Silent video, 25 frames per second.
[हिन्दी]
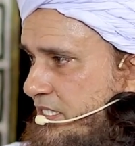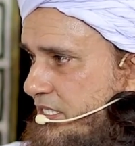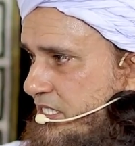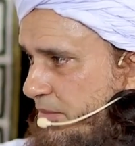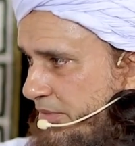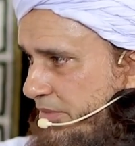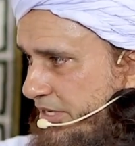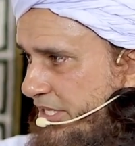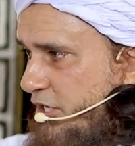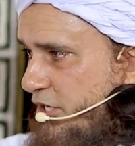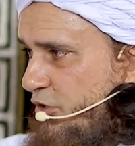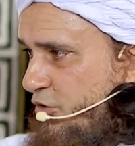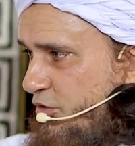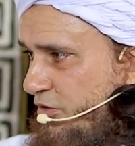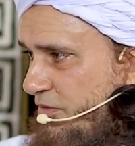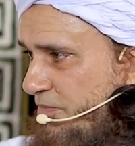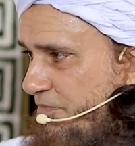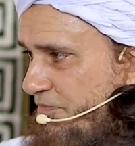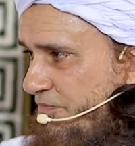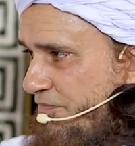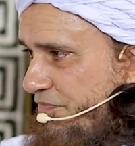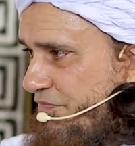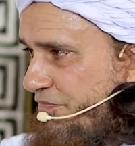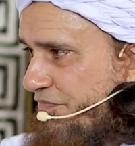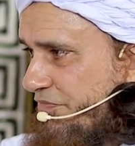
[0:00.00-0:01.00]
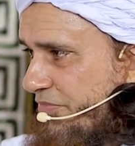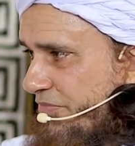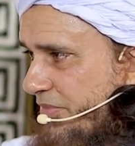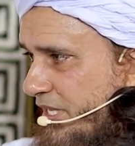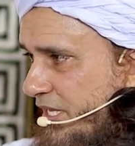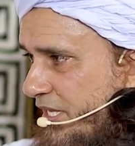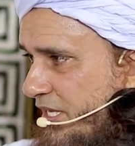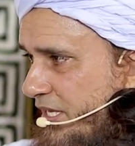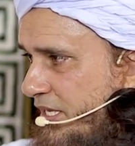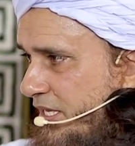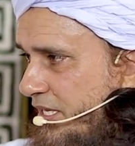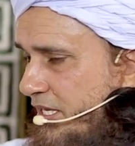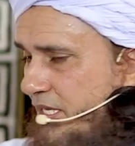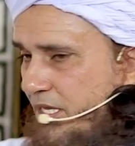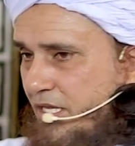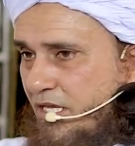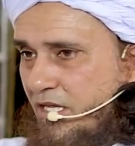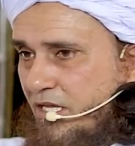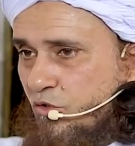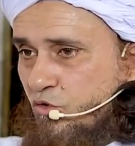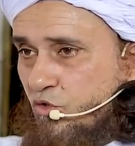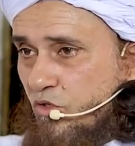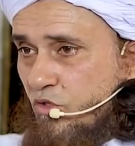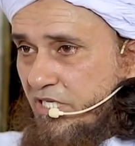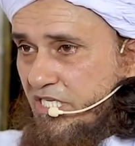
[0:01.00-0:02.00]
समझ रहे हो
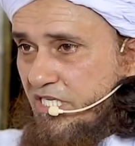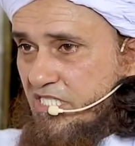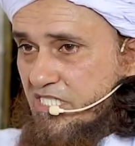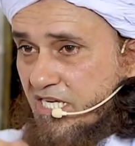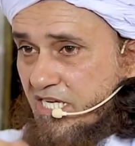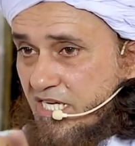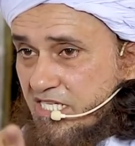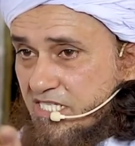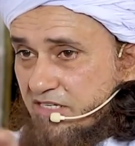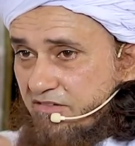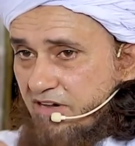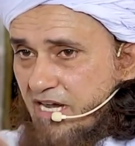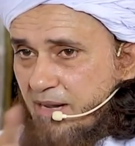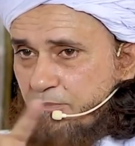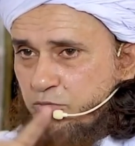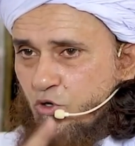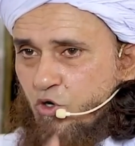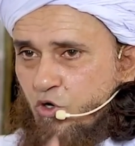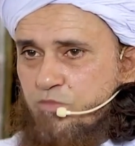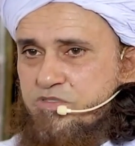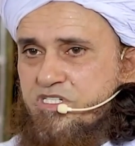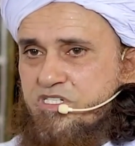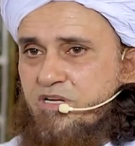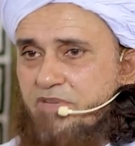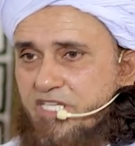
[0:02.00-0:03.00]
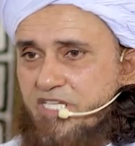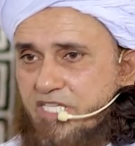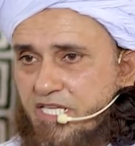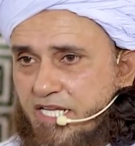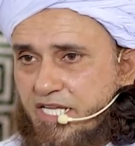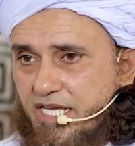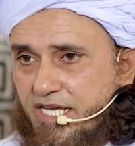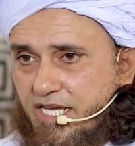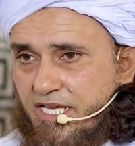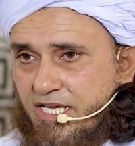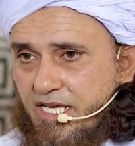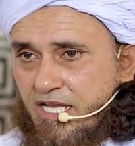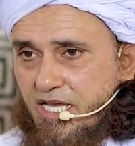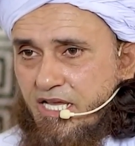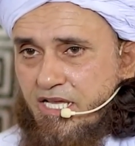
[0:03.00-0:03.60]
तो इसका जवाब खूब समझ लें